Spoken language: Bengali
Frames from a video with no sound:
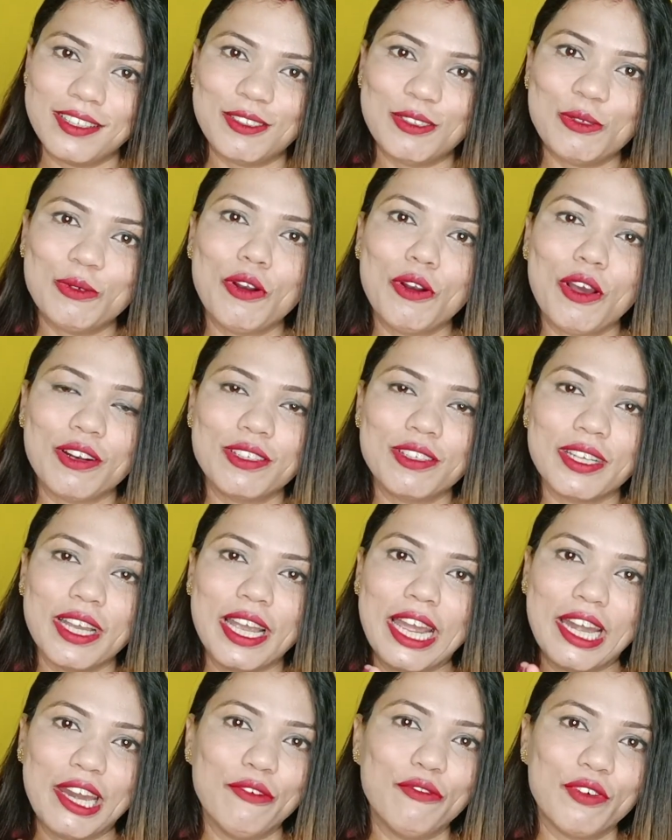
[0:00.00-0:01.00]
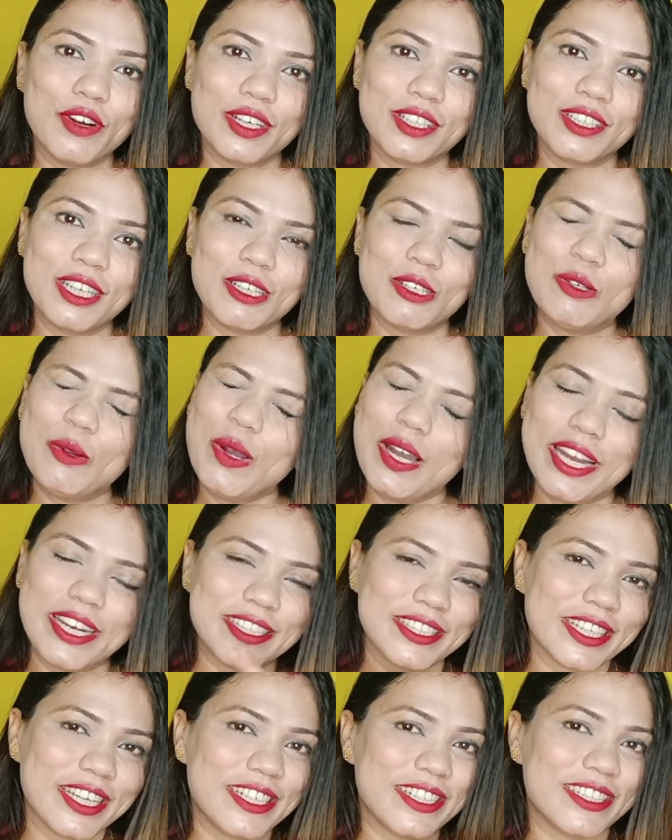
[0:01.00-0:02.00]
ডু নট এনি ফার্দার ডু
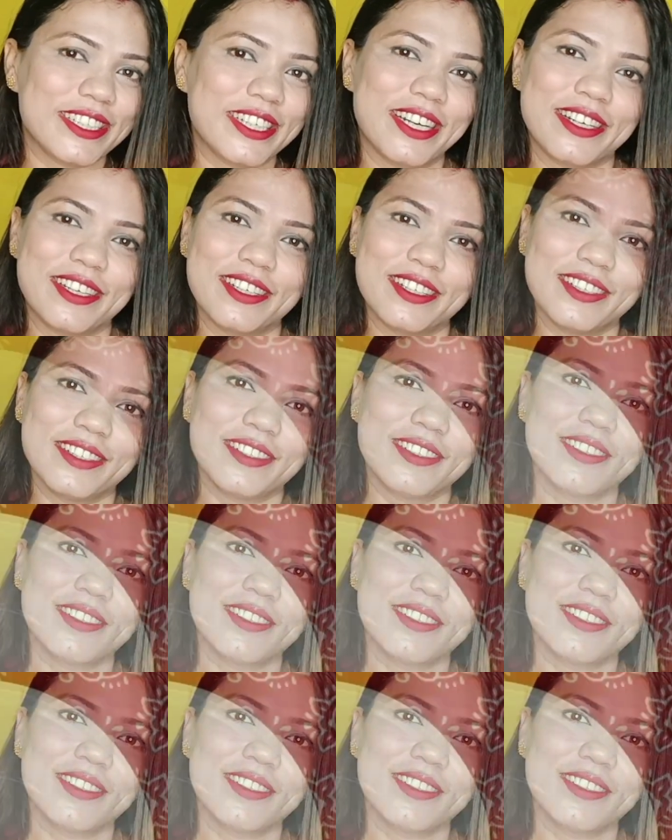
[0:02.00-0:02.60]
লেটস গেট স্টার্টেড